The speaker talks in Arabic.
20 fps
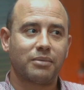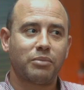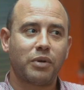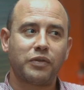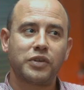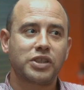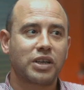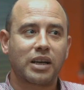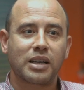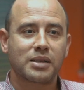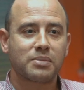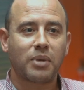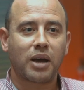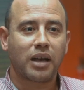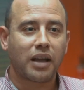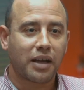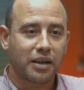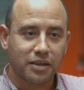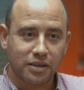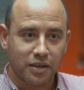مفيش حاجه اسمها
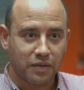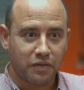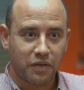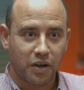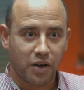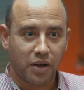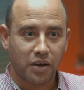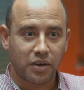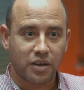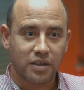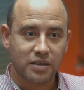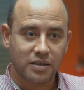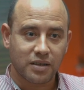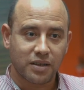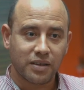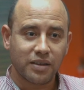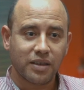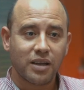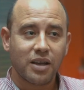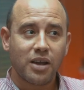لعنه الفراعنه
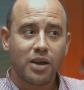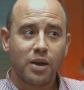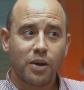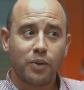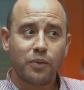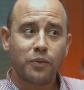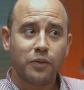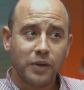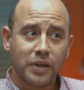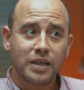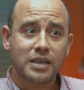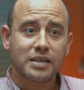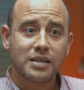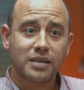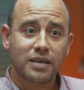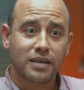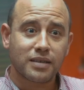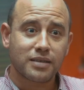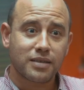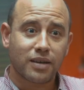اصلا في
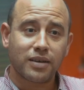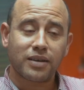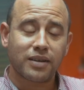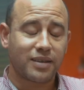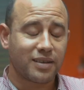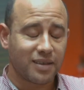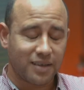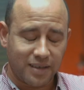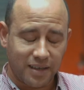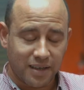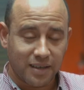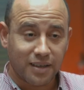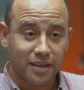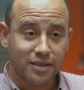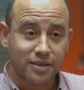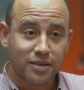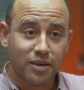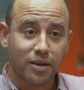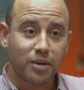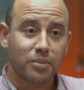ناس انصار يعني
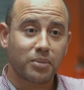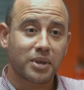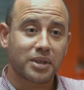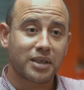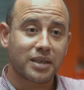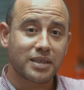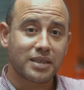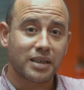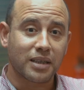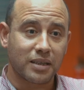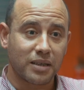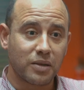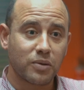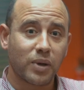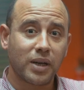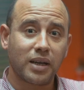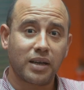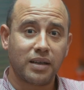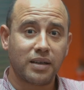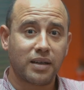انصار المدرسه دي
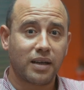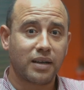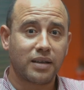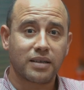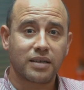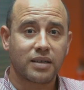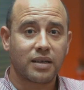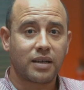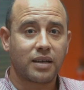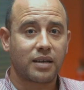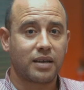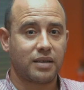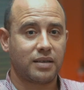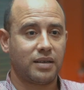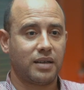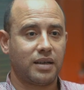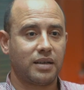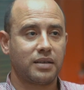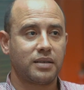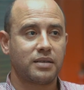ولكن انا
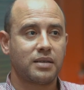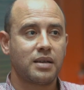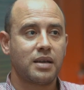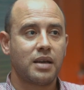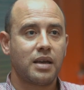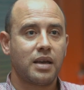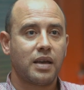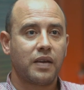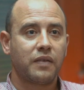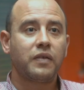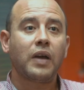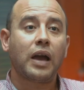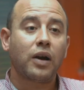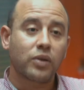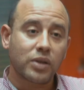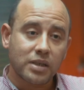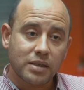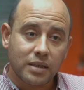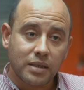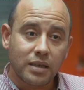يعني في
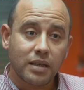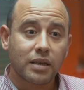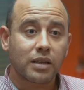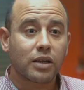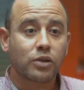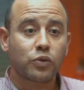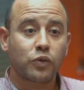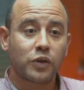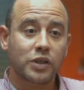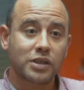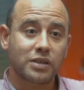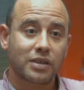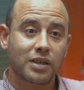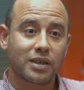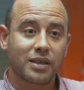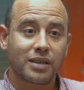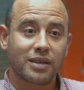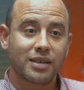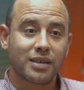حوادث كتير لا تفسر